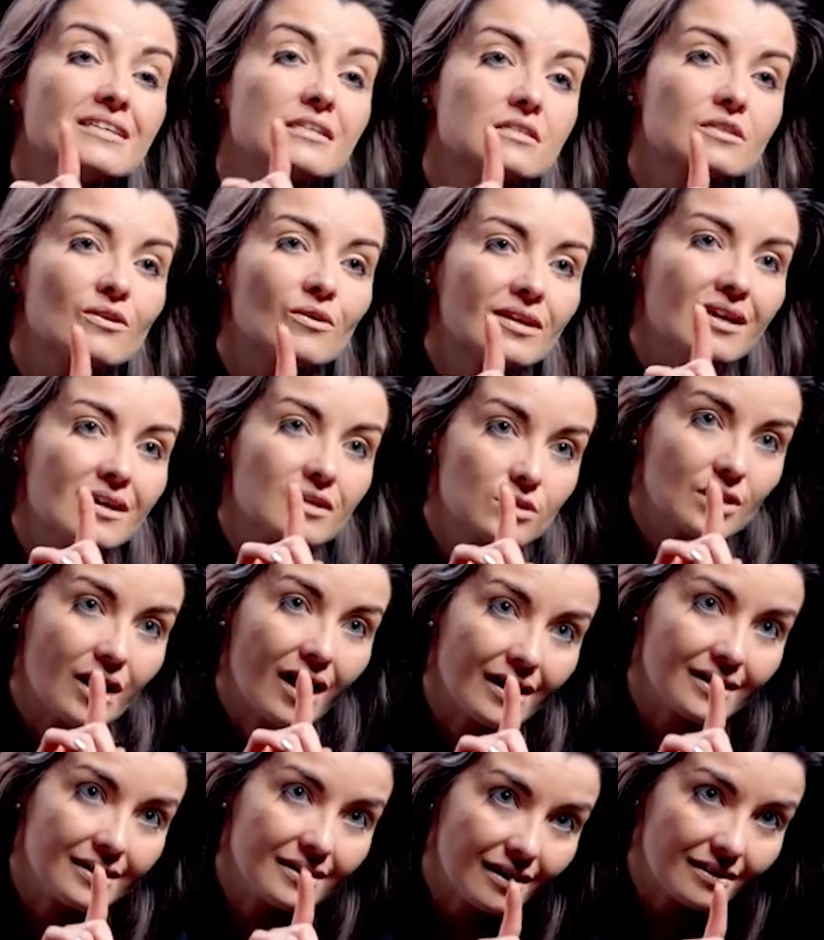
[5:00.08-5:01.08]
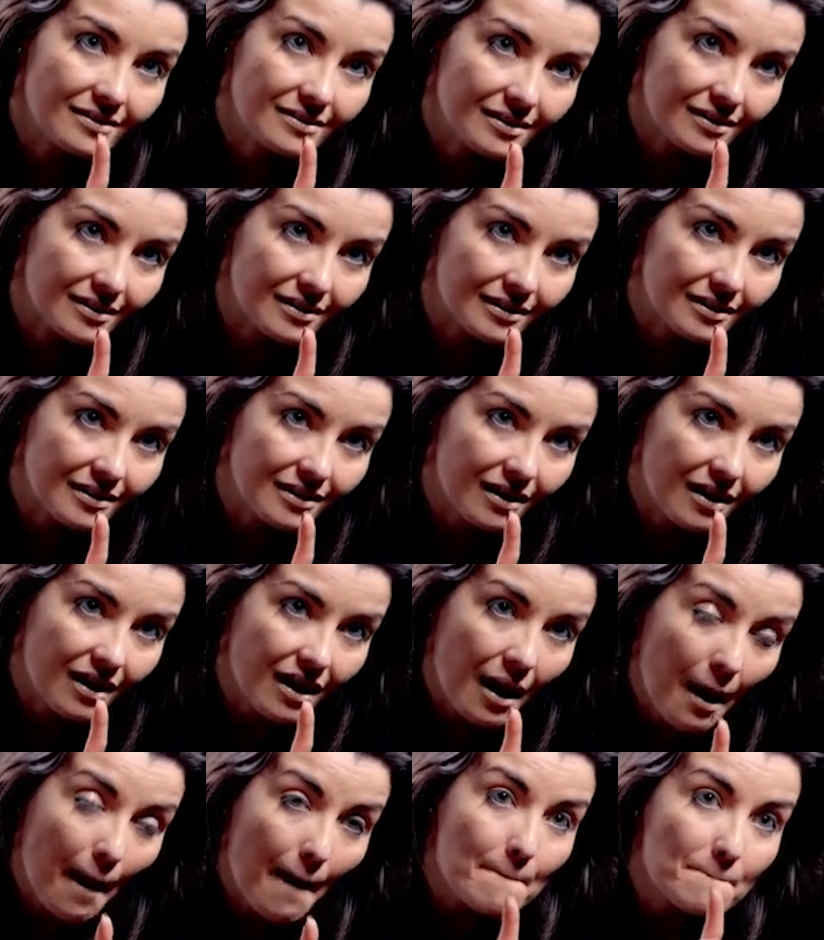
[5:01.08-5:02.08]
qui s'engage à y adhérer,
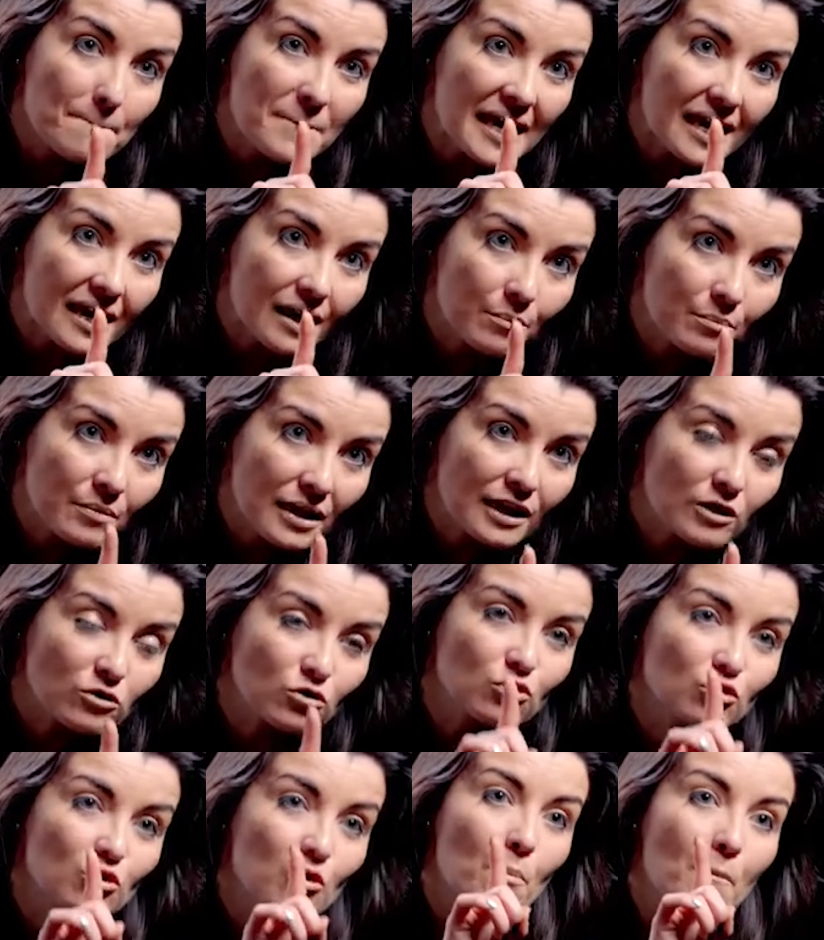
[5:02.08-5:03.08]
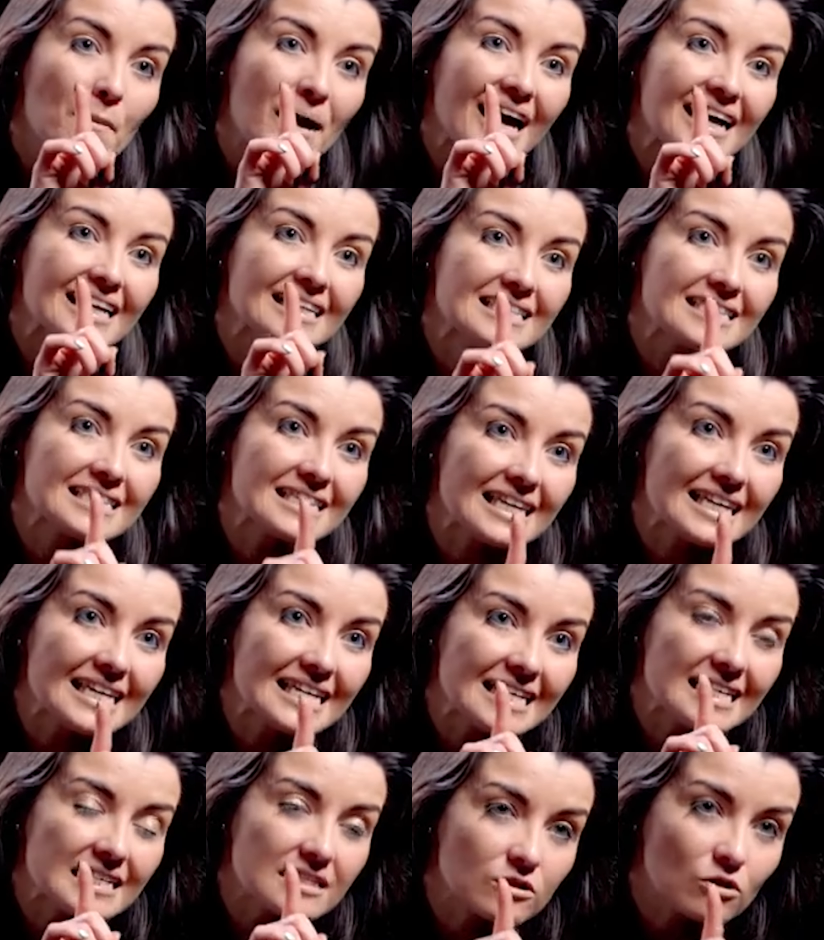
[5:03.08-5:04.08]
permet de ne pas risquer
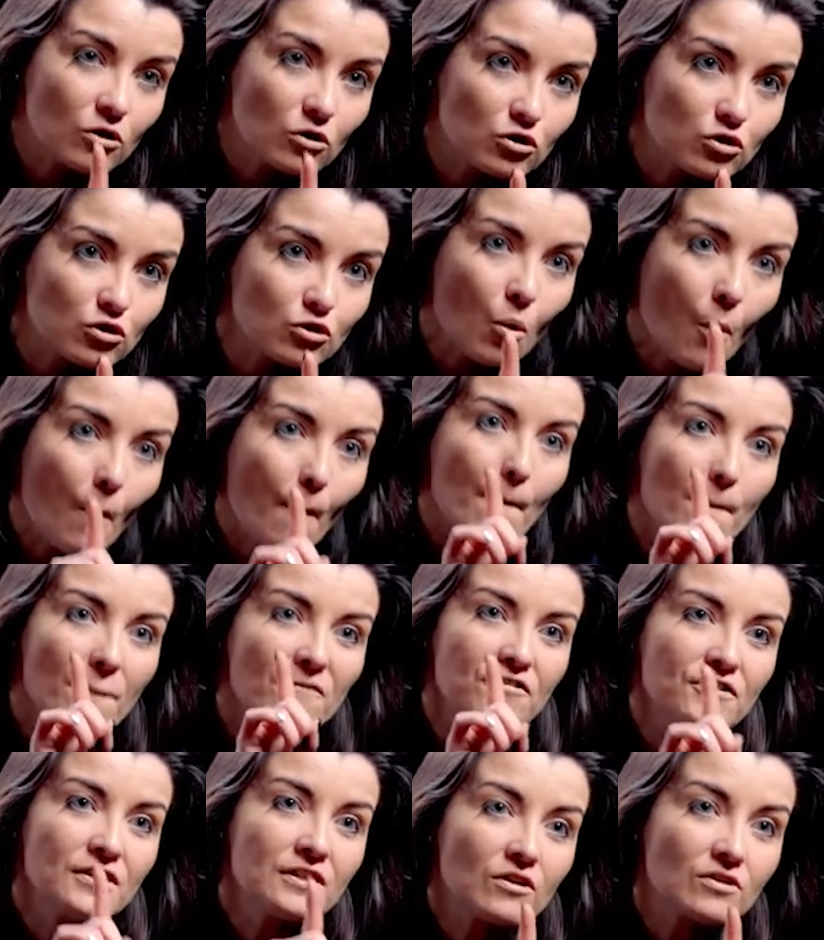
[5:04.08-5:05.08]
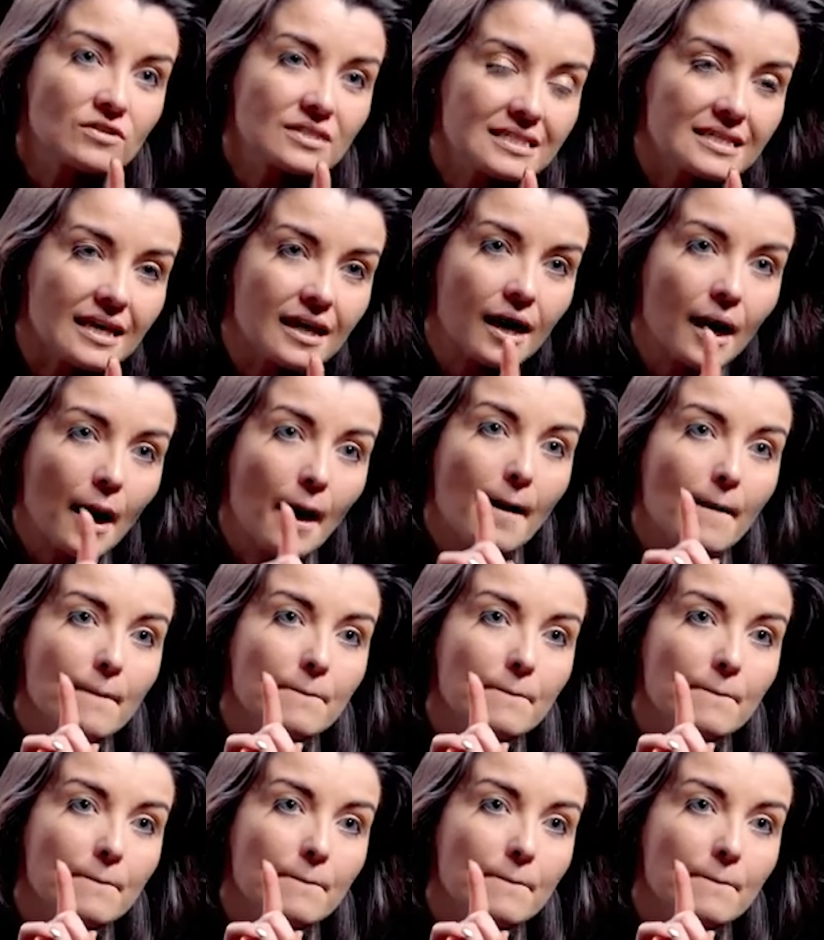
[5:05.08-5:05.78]
les sanctions financières